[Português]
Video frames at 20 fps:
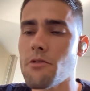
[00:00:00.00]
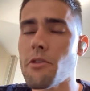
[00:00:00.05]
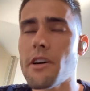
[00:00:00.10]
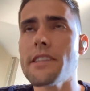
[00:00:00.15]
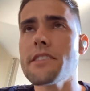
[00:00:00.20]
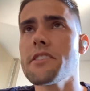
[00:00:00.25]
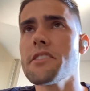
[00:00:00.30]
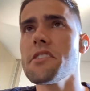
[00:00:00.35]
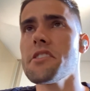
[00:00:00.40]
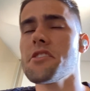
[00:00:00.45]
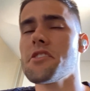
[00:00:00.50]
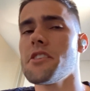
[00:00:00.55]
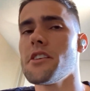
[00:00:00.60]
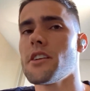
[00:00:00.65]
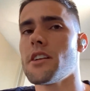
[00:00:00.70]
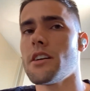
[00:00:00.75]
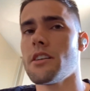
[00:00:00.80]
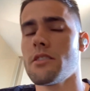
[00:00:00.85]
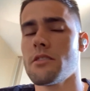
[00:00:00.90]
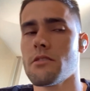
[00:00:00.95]
É, nunca
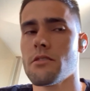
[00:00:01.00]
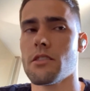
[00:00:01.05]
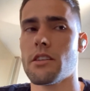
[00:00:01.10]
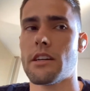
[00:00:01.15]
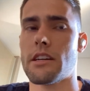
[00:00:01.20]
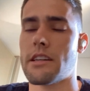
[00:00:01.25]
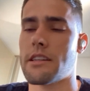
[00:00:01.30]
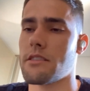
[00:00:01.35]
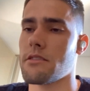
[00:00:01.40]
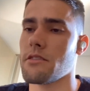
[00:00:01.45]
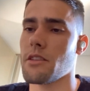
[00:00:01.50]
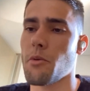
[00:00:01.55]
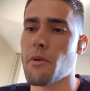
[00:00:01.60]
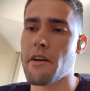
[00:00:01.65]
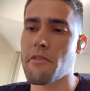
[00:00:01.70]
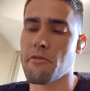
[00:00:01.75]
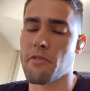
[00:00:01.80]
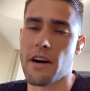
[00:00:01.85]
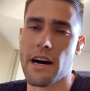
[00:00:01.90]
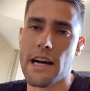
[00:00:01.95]
desistir, né? É,
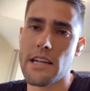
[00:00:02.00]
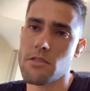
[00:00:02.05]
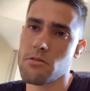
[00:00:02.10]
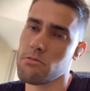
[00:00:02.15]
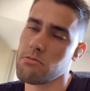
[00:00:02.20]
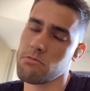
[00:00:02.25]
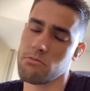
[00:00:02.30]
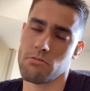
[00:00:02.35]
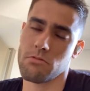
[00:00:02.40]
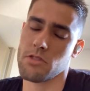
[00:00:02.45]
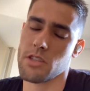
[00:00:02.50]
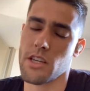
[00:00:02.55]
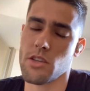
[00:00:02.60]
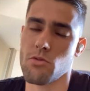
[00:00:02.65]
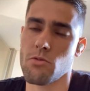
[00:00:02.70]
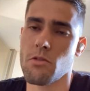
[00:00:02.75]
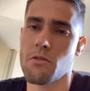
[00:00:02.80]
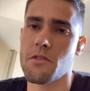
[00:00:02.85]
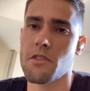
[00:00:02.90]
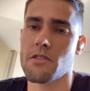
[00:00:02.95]
não é fácil,
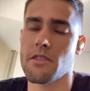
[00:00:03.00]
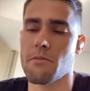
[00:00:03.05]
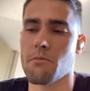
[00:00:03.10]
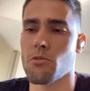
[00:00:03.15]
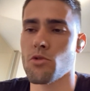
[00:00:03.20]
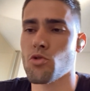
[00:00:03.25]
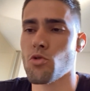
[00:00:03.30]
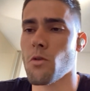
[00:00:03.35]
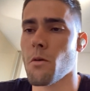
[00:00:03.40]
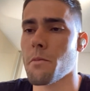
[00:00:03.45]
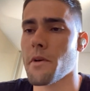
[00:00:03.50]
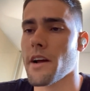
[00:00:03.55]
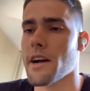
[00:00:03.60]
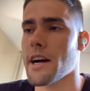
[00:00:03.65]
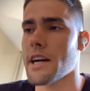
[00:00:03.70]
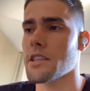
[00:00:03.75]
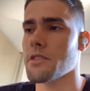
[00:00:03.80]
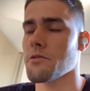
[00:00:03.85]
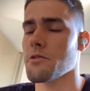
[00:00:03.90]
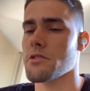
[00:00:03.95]
sem dúvidas, é muito
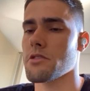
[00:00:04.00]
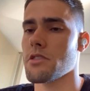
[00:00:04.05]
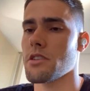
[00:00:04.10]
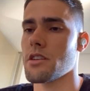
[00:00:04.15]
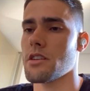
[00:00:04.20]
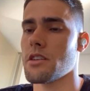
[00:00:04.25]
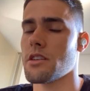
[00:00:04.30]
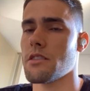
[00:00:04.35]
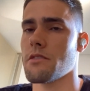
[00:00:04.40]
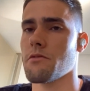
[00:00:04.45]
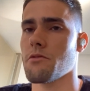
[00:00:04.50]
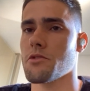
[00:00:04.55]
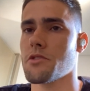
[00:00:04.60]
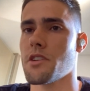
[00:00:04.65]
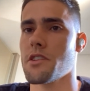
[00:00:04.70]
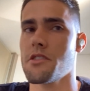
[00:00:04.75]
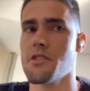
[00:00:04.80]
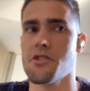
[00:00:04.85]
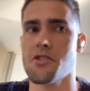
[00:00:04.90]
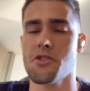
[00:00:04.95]
complicado você,
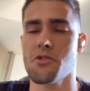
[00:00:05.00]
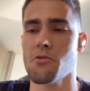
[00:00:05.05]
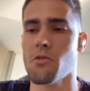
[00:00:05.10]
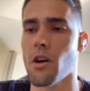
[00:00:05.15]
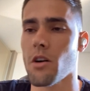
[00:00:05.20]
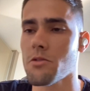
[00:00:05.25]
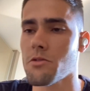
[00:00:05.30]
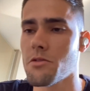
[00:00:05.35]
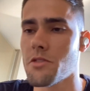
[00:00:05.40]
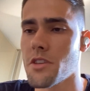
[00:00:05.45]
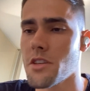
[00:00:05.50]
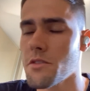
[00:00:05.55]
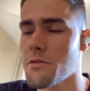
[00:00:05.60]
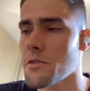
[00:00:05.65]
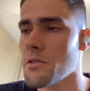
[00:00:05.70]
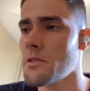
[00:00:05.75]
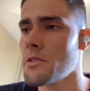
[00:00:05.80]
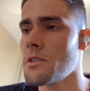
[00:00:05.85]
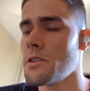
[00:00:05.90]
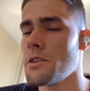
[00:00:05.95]
você atingir um alto
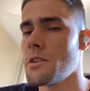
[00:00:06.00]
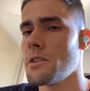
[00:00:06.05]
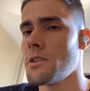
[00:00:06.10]
nível,